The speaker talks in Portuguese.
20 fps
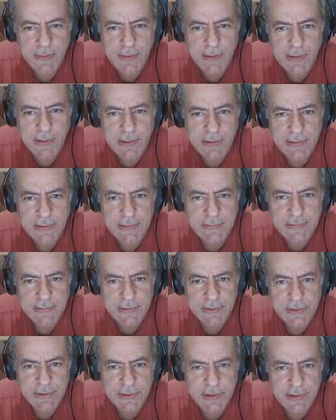Ah, esse é
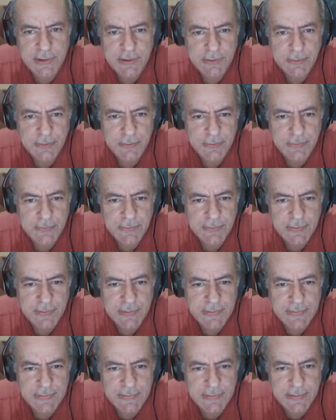chato.
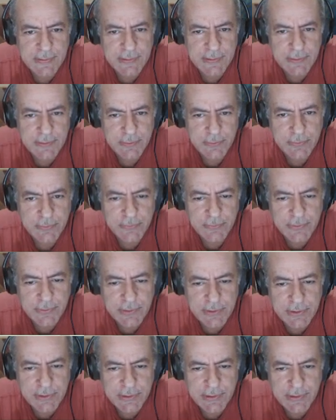Esse aí eu não
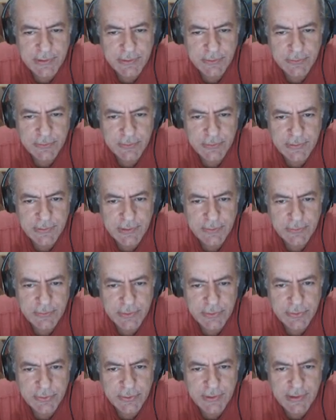vi direito. Tenho
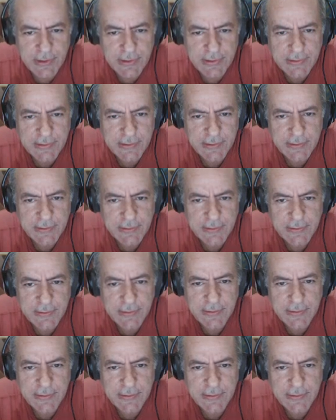que jogar aqui.